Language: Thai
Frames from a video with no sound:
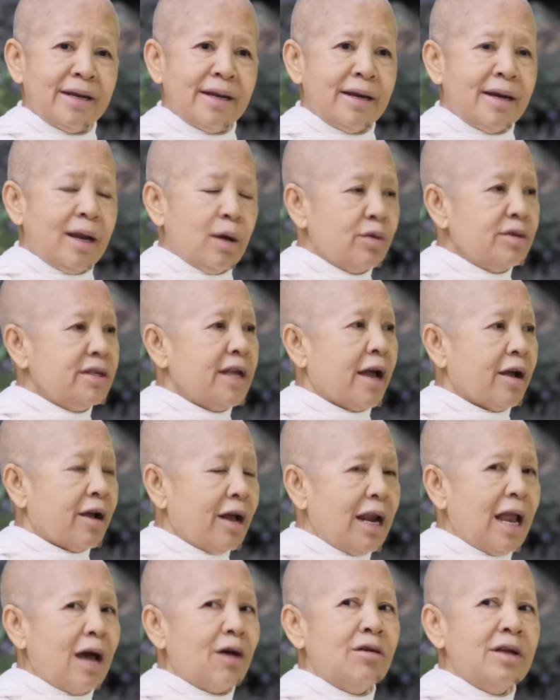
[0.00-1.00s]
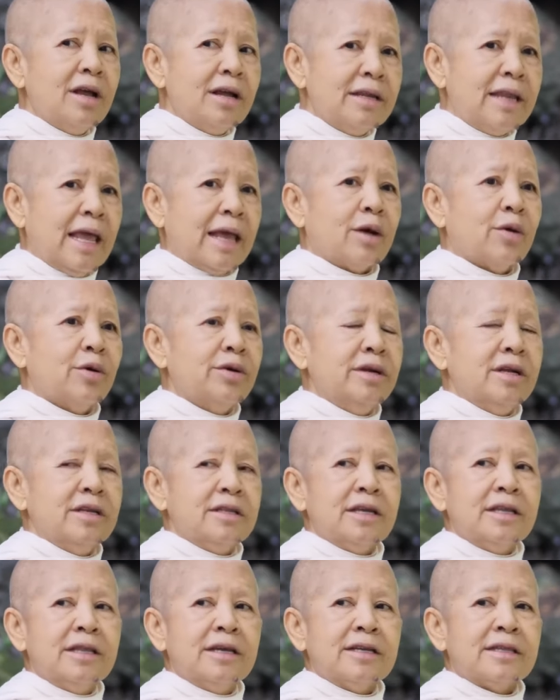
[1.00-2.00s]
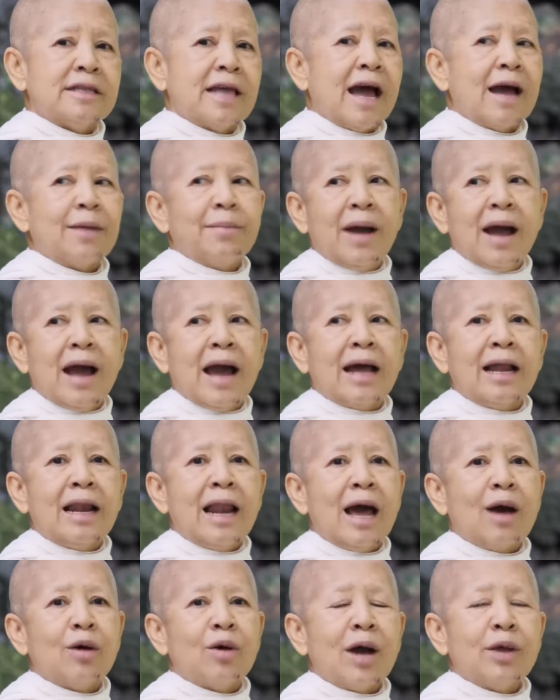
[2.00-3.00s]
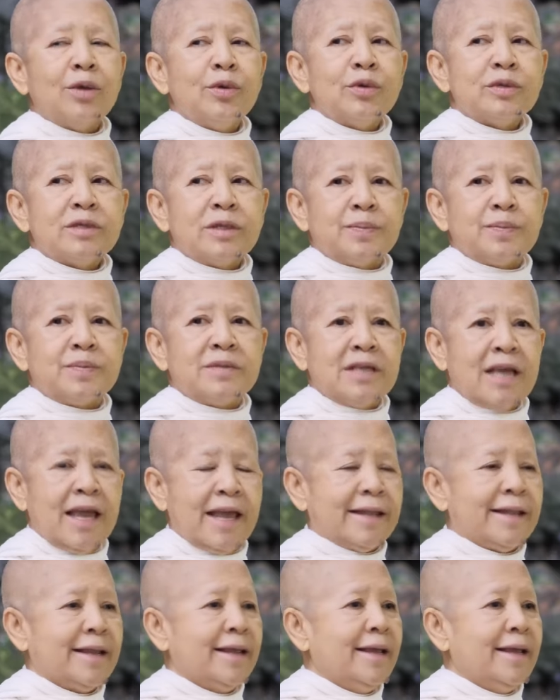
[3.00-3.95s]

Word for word: แล้วคุณยายก็เล่าเรื่องเด็กคนหนึ่งที่เดินทางมาหาเราอายุสิบเจ็ด